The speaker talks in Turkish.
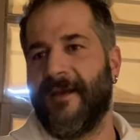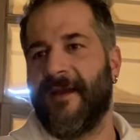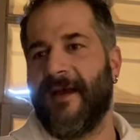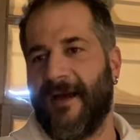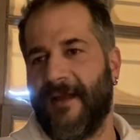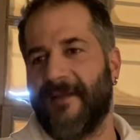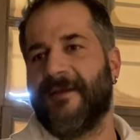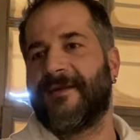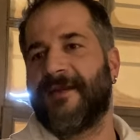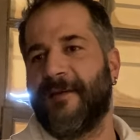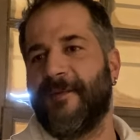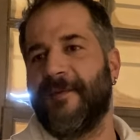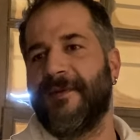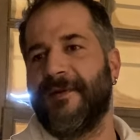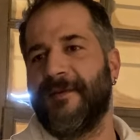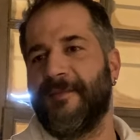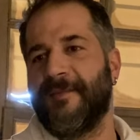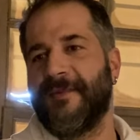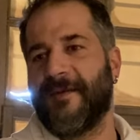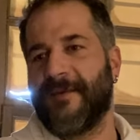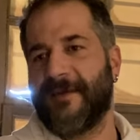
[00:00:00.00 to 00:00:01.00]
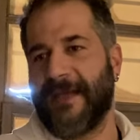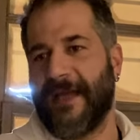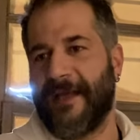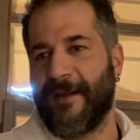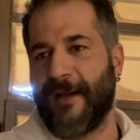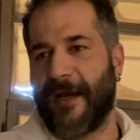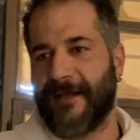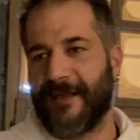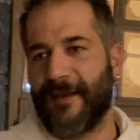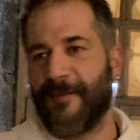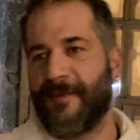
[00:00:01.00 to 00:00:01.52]
Anlatabildim mi demek? Yani
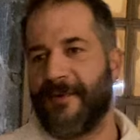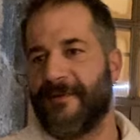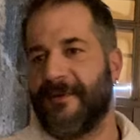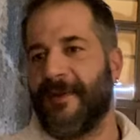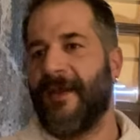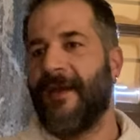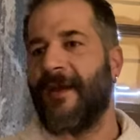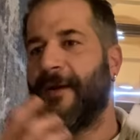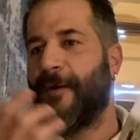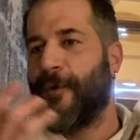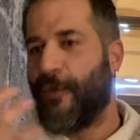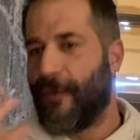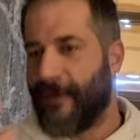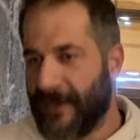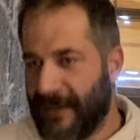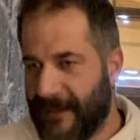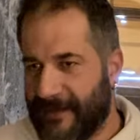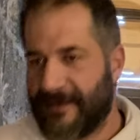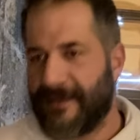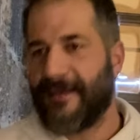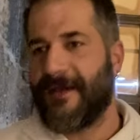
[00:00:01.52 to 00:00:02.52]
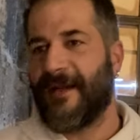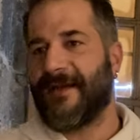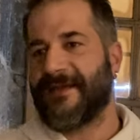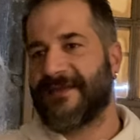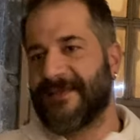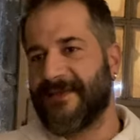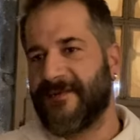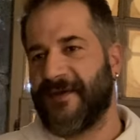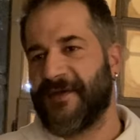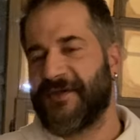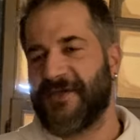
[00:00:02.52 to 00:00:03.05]
adamın o
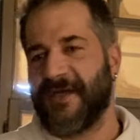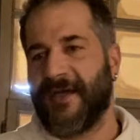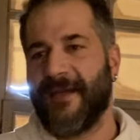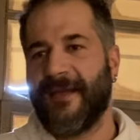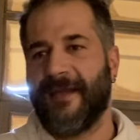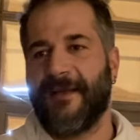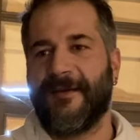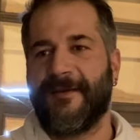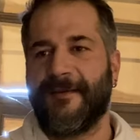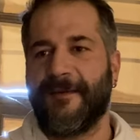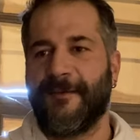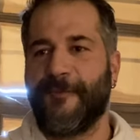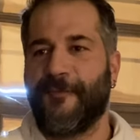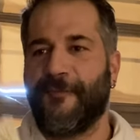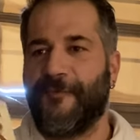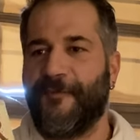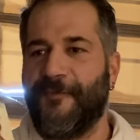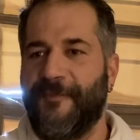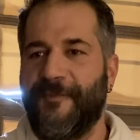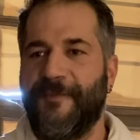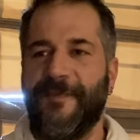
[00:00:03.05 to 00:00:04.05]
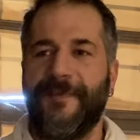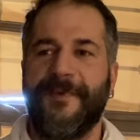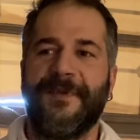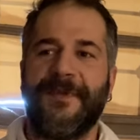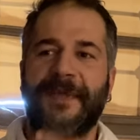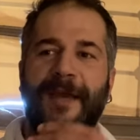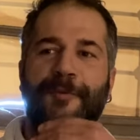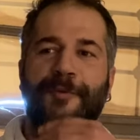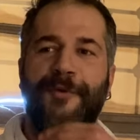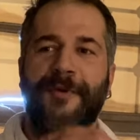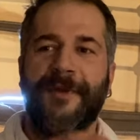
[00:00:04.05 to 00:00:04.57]
ihtirası ve e,
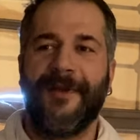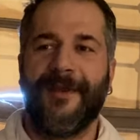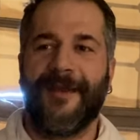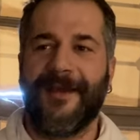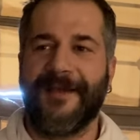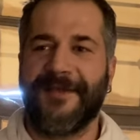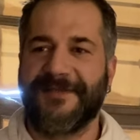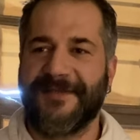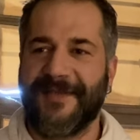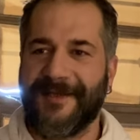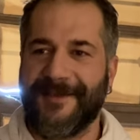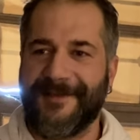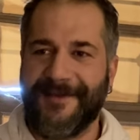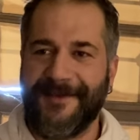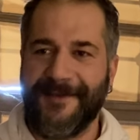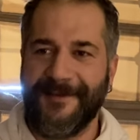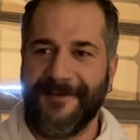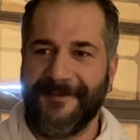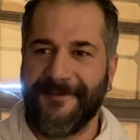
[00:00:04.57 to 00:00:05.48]
ya buraya geçseydi